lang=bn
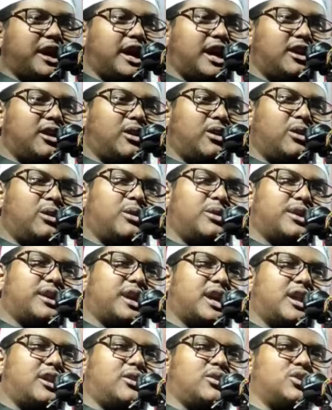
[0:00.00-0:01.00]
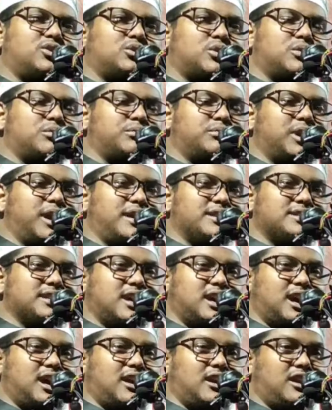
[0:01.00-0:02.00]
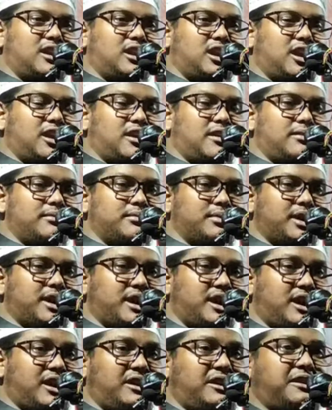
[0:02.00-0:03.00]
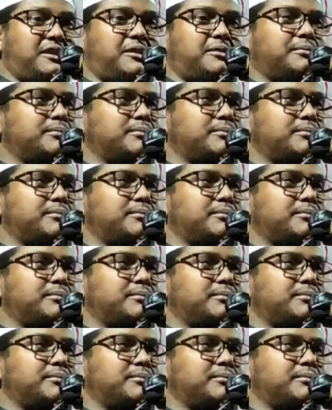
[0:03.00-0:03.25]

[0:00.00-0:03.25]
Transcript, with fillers: কেন কেন তোমরা জাহান্নাম গেলে